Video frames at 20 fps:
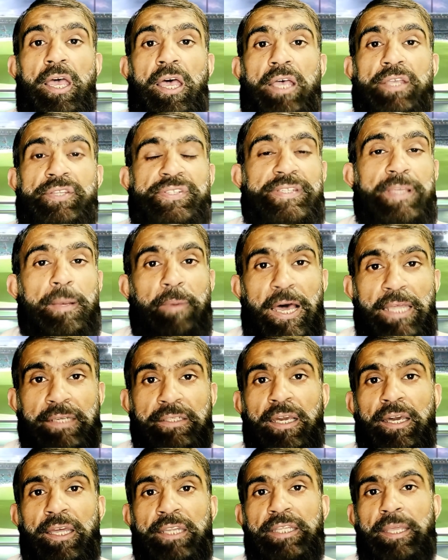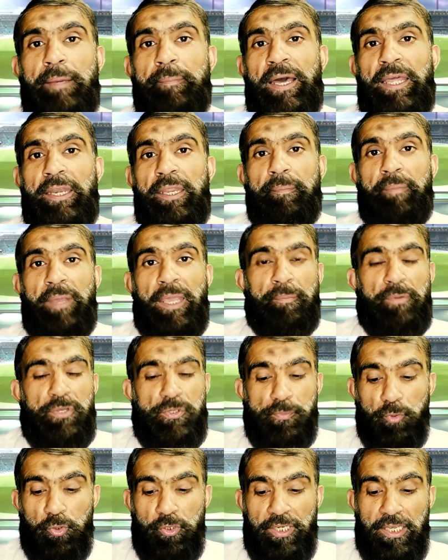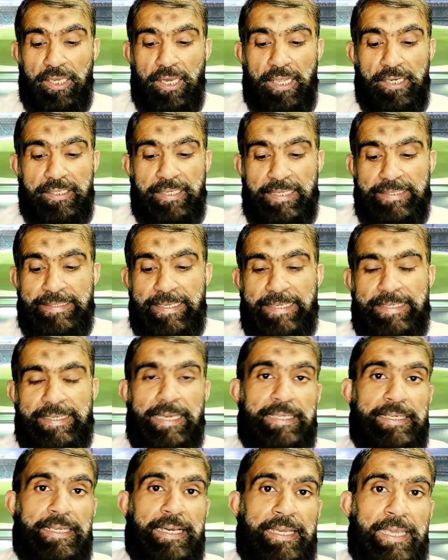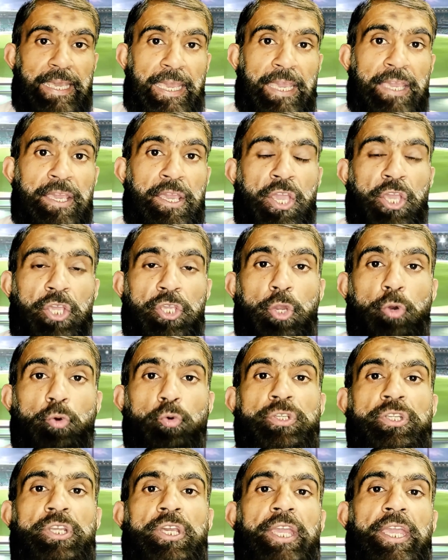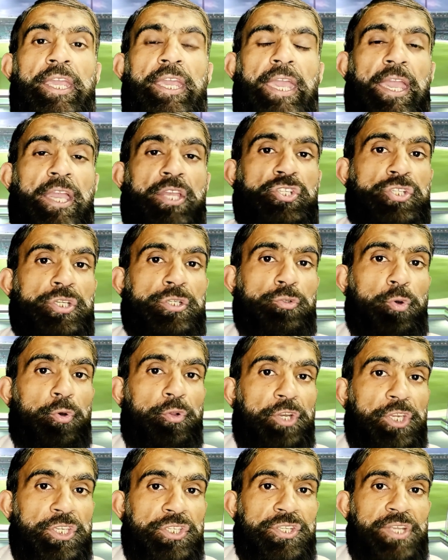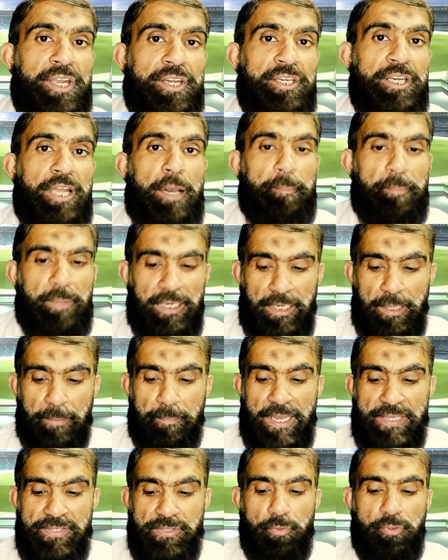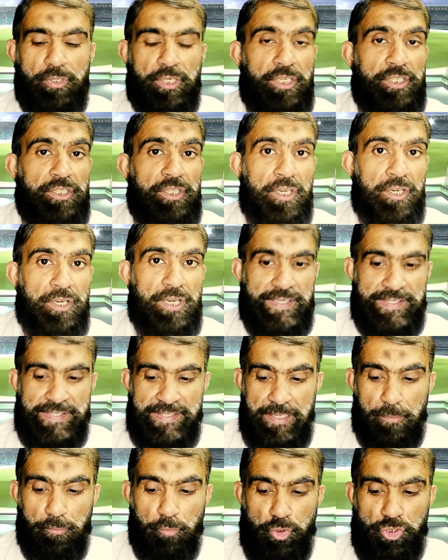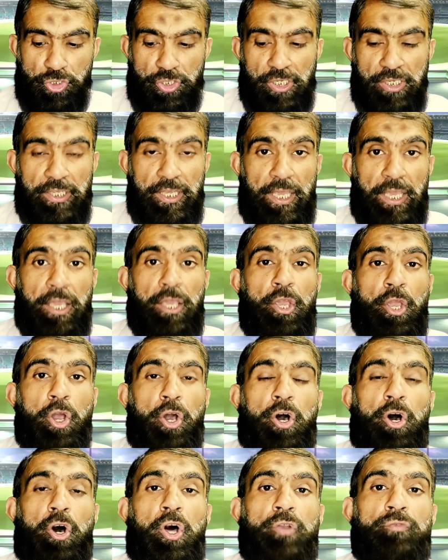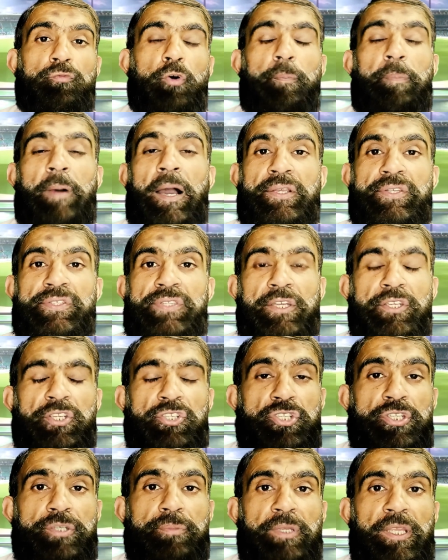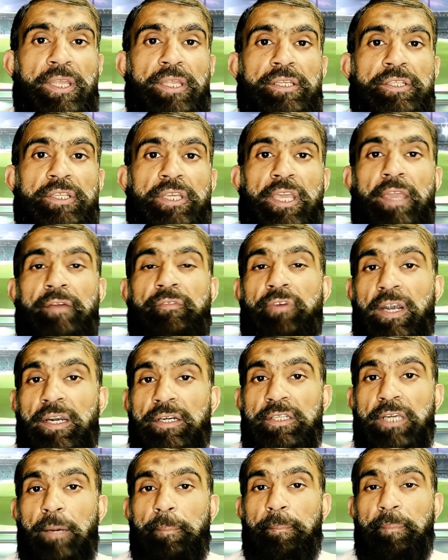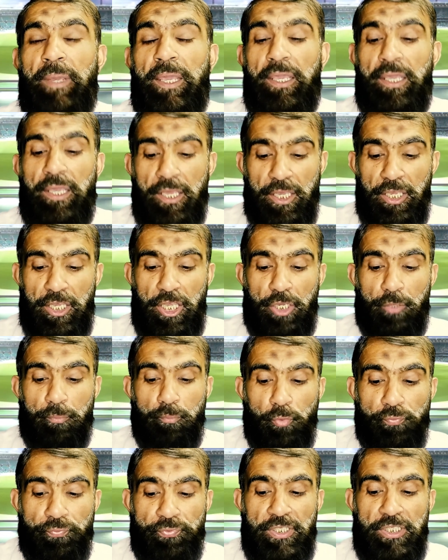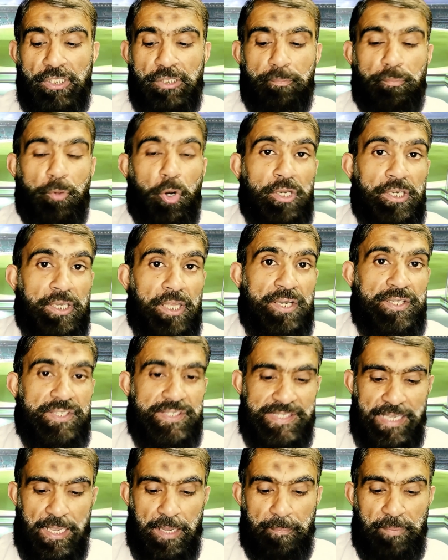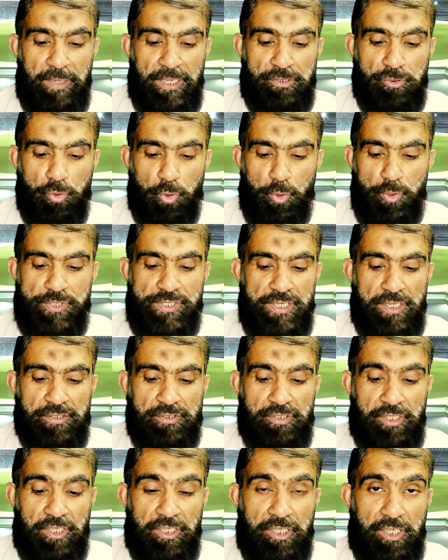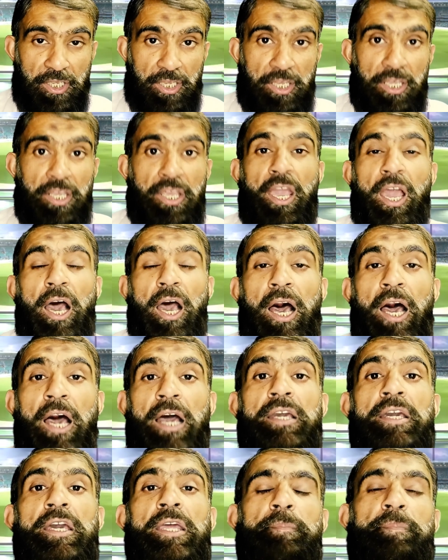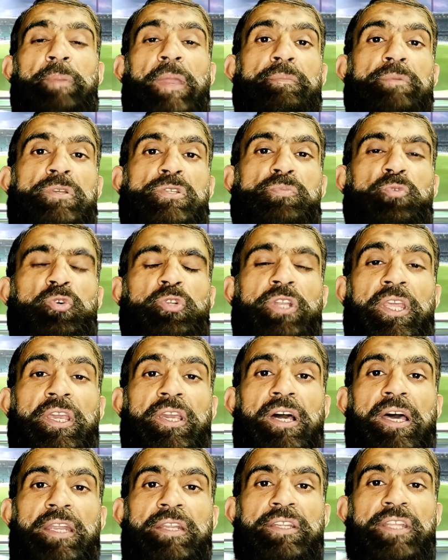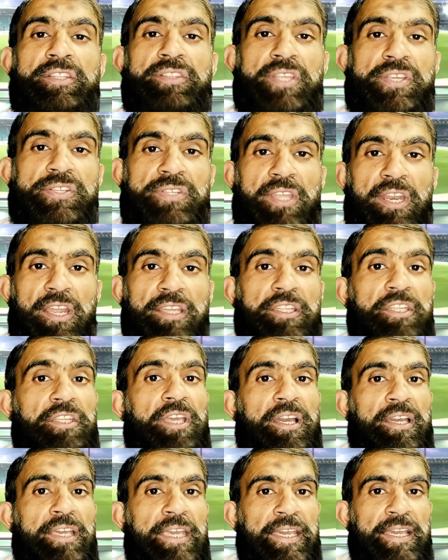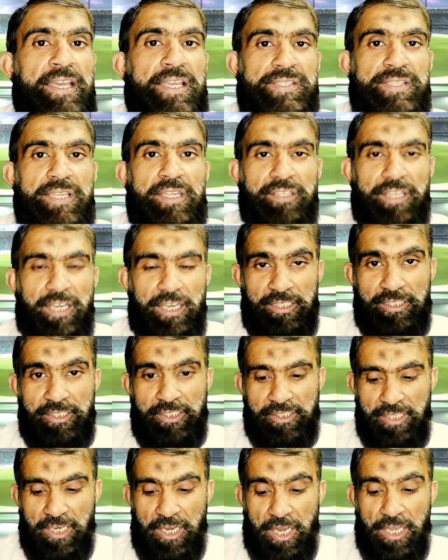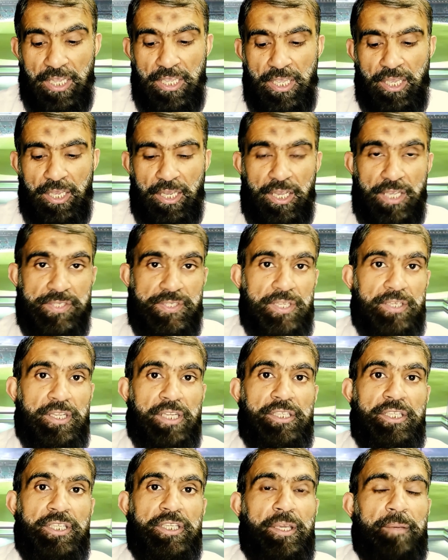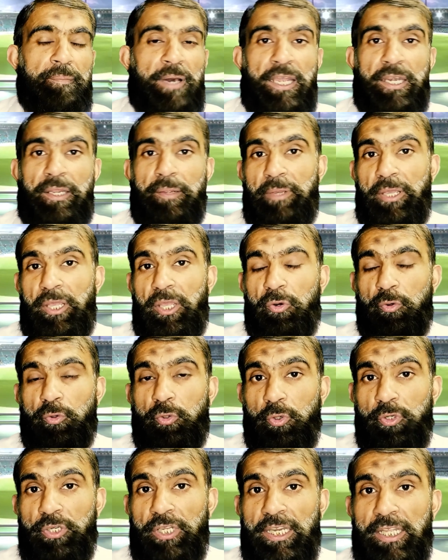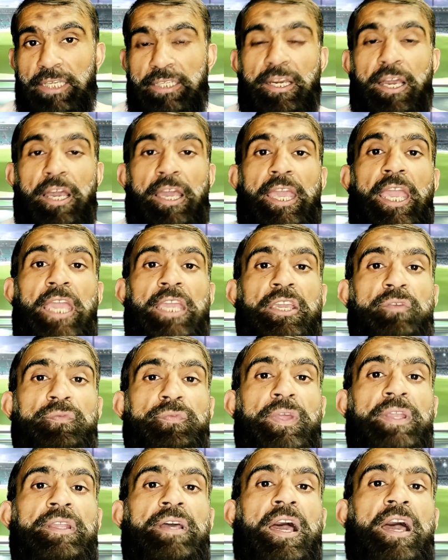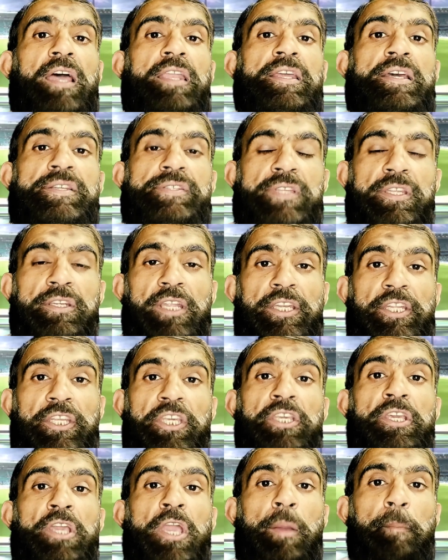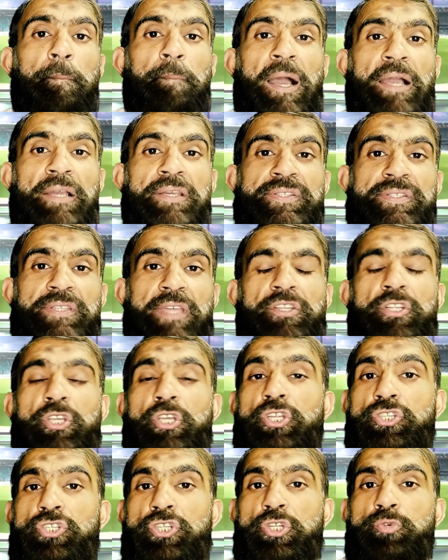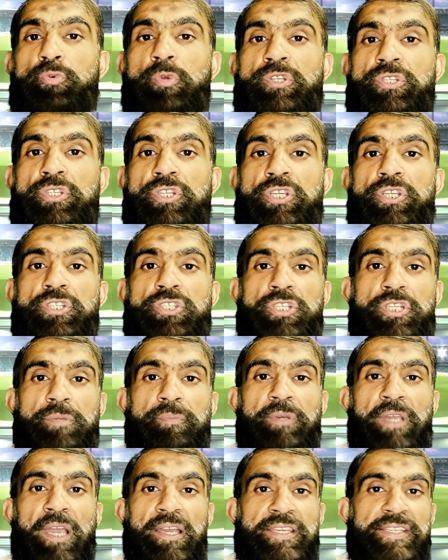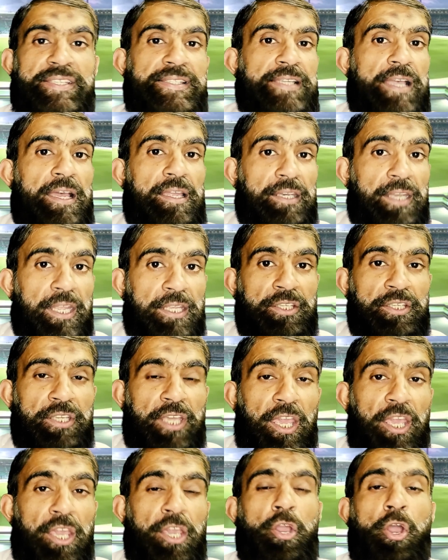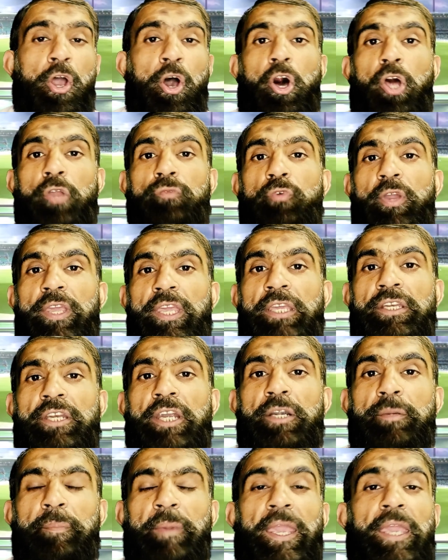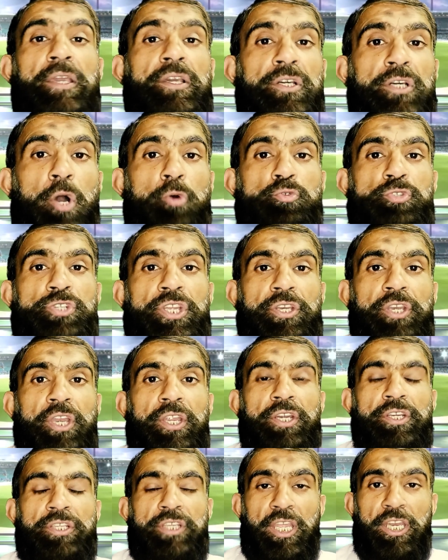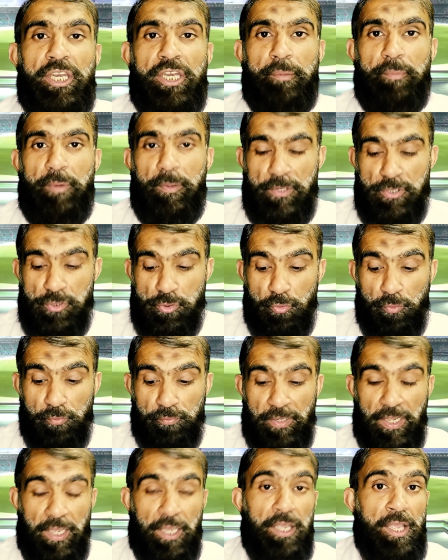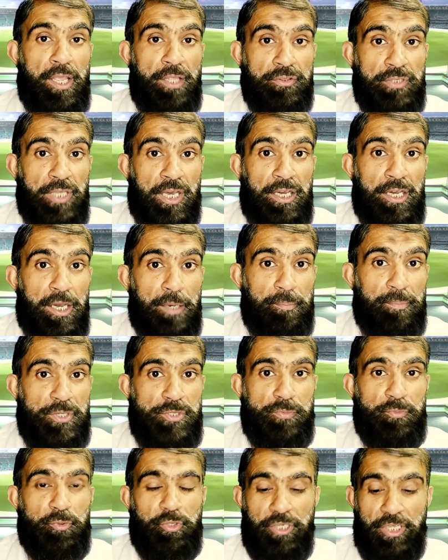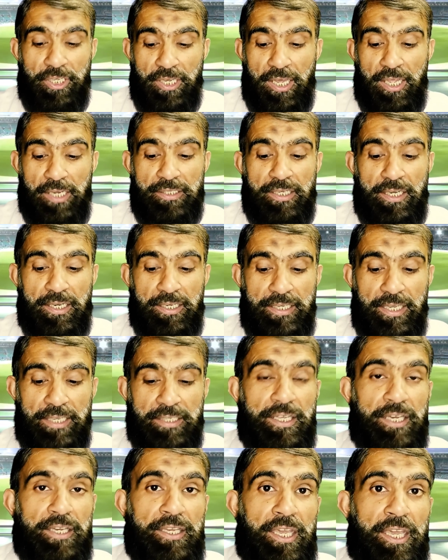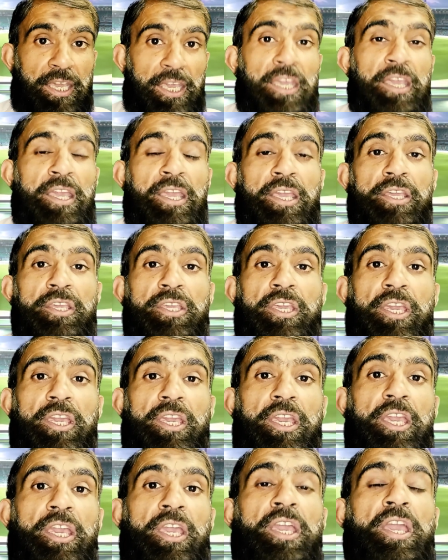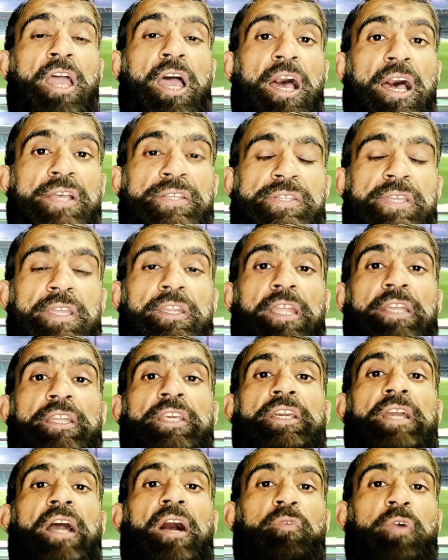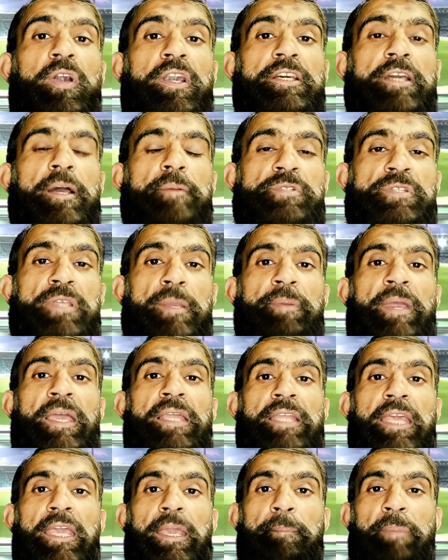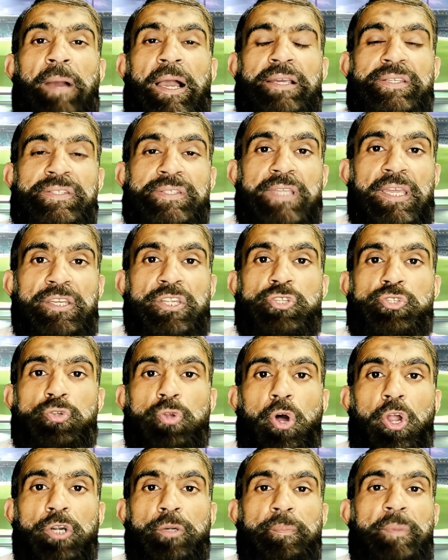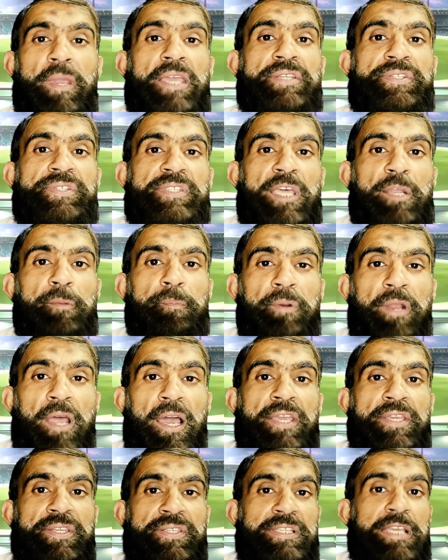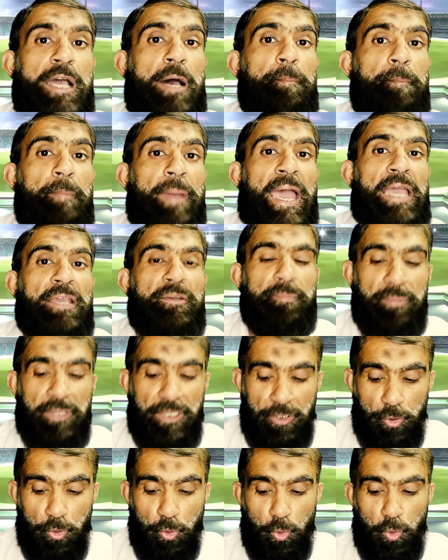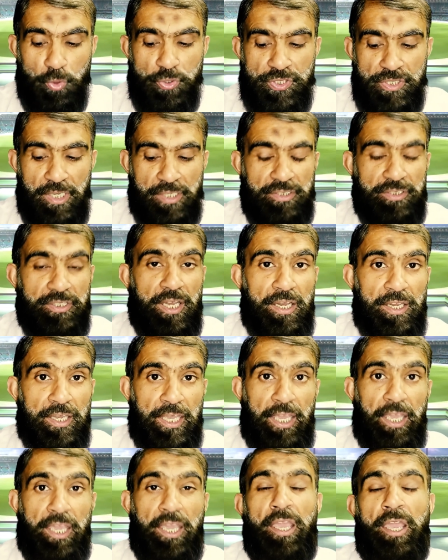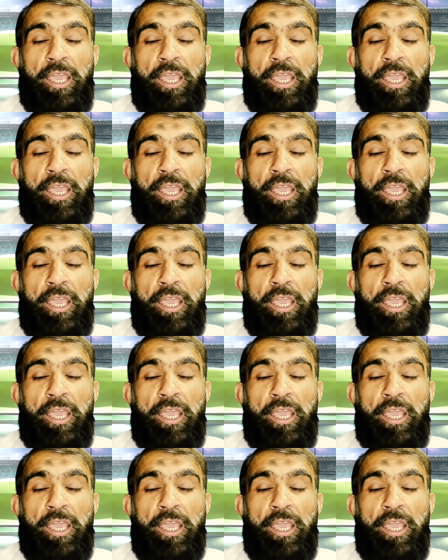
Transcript: जमान खान के बारे में मजमून नगार का ये कहना है कि उनके एक्शन को रीड करना बल्लेबाजों के लिए खासा मुश्किल है और वो पाकिस्तानी टीम के लिए वर्ल्ड कप में एक मुफीद बॉलर साबित हो सकते हैं आखिर पे मजमून नगार ने तस्करा किया है हसन अली का हसन अली के बारे में उन्होंने लिखा है कि फ़िलहाल हसन अली पाकिस्तानी टी ट्वेंटी टीम का हिस्सा नहीं है और वो इंग्लैंड में काउंटी क्रिकेट खेलने में मसरूफ़ हैं ताहम मजमून नगार का कहना है कि हसन अली का वर्ल्ड कप से पहले पाकिस्तानी स्कॉट में सरप्राइज़ कम भी हो सकता है